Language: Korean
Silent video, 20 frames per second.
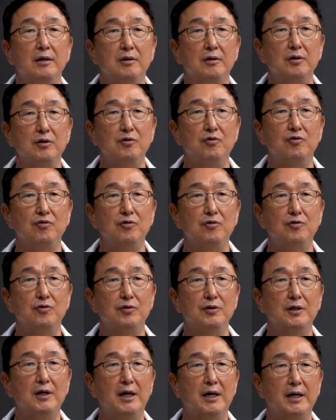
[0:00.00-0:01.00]
그 두
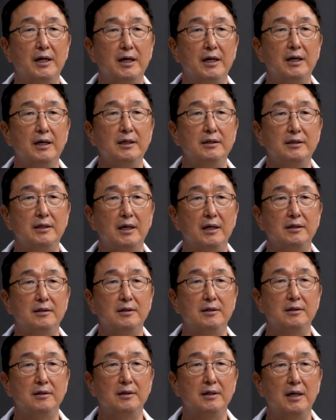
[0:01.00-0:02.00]
군 간의
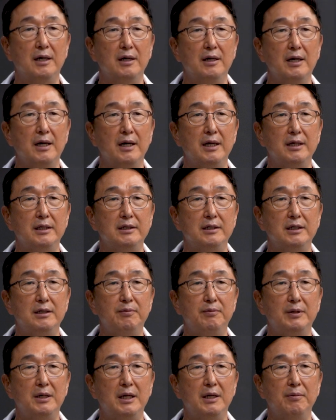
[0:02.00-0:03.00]
섹스나 에이지,
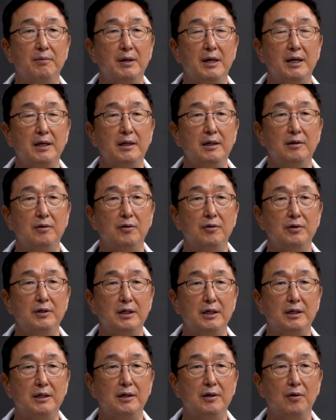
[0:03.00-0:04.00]
BMI 또는
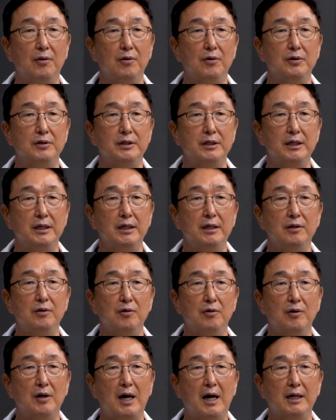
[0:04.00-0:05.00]
이티올로지
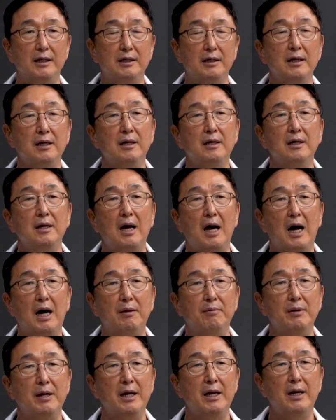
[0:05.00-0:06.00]
또간
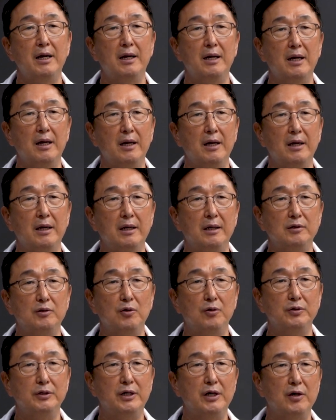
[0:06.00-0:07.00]
암의
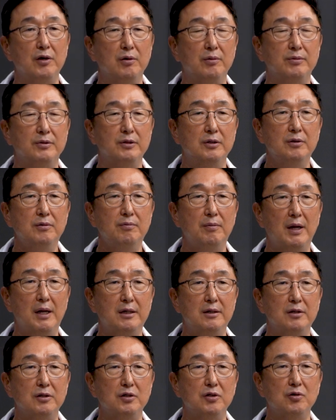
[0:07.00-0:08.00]
존재 여부,
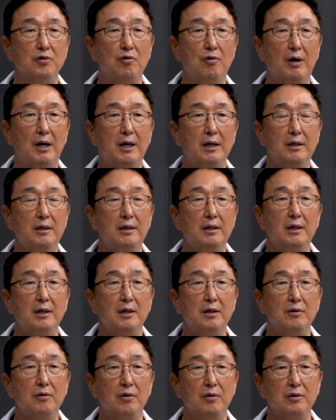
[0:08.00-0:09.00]
멜드스코아
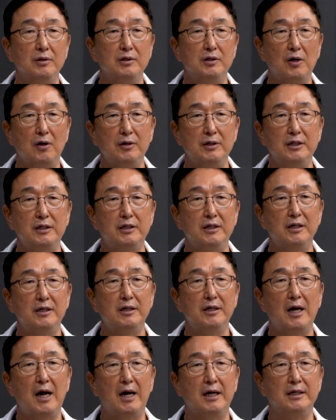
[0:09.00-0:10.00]
또는
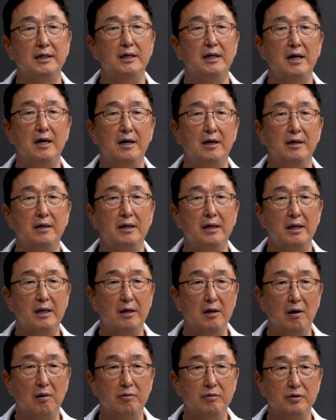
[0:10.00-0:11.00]
처지식이냐
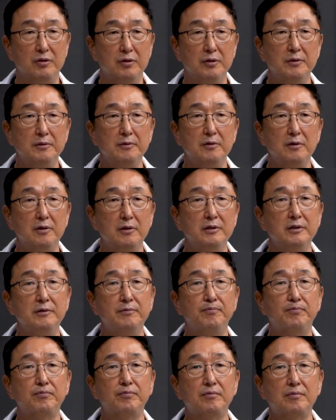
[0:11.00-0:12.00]
아니냐의 여부는